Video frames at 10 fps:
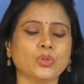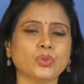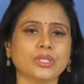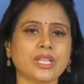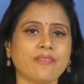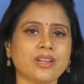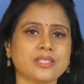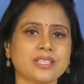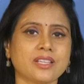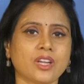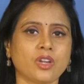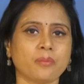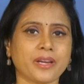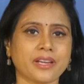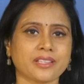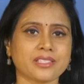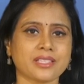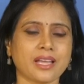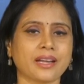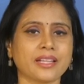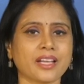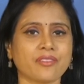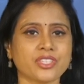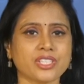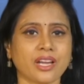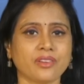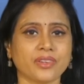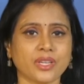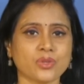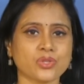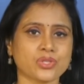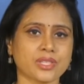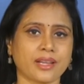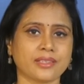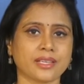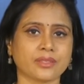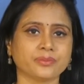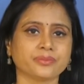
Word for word: గోదావరి జిల్లాల్లో పర్యటిస్తే అనేక విషయాలు వెలుగు చూస్తాయన్నారు